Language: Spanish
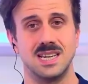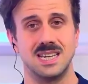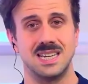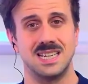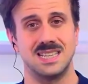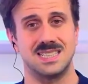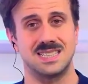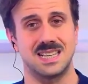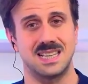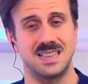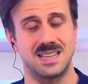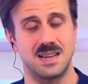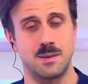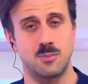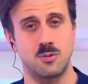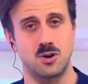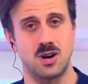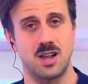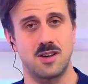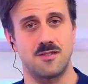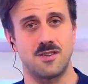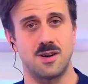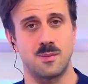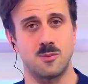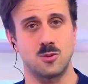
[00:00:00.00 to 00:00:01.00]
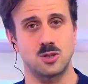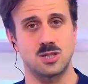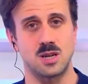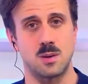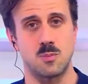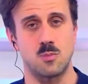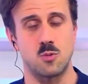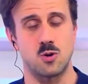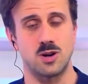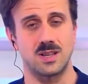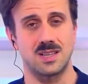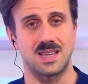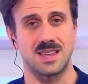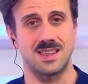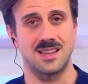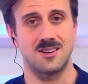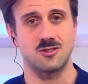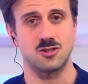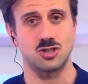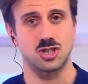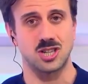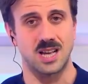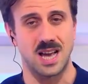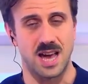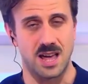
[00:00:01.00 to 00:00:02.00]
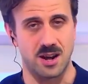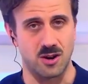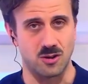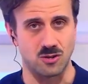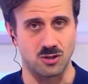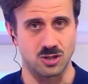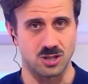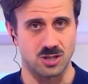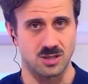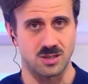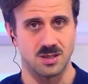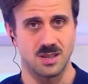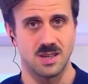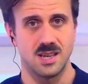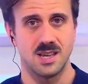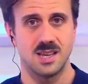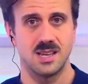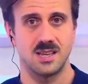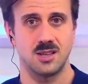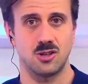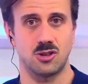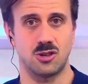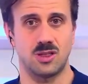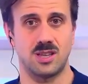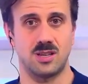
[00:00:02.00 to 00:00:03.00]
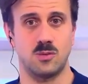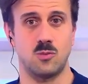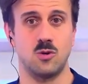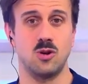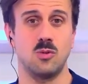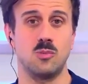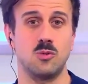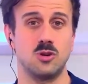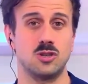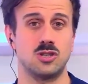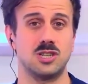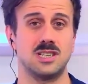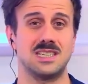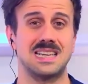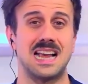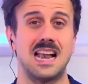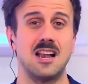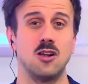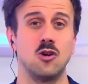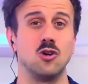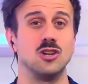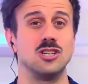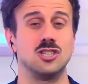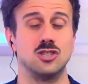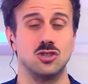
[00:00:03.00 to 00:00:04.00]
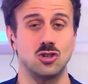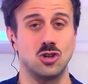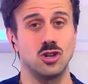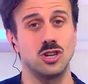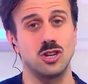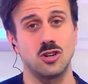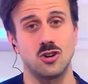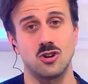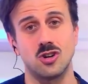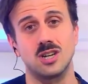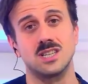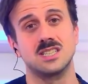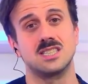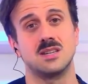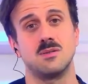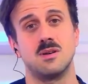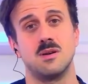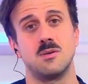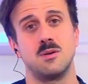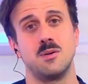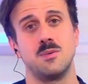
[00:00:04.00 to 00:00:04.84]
y saldrá por la famosa puerta de los carros. Entonces, bueno, pues es algo histórico que se va a